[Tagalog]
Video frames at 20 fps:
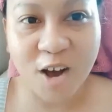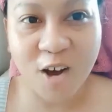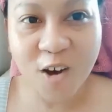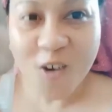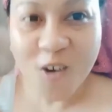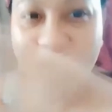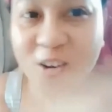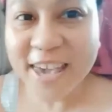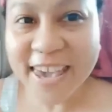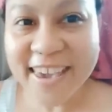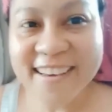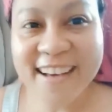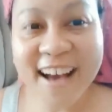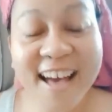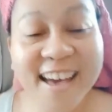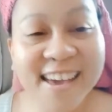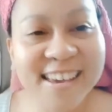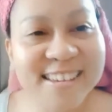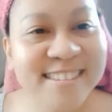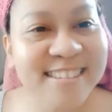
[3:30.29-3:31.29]
Okay
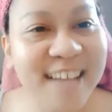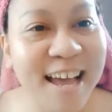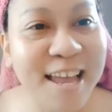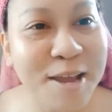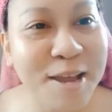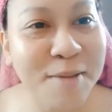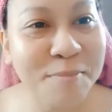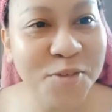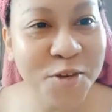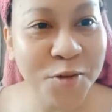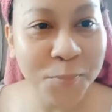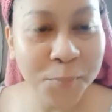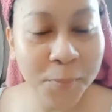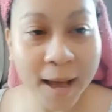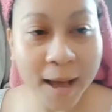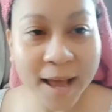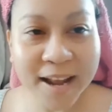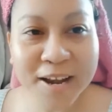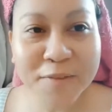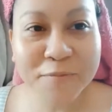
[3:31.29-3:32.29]
guys, alam nyo
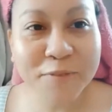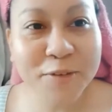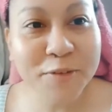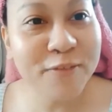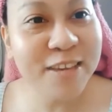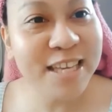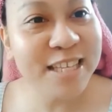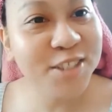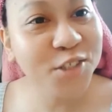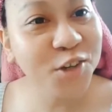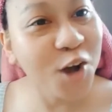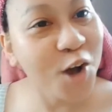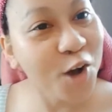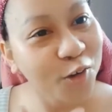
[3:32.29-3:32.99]
ba, nagvi-video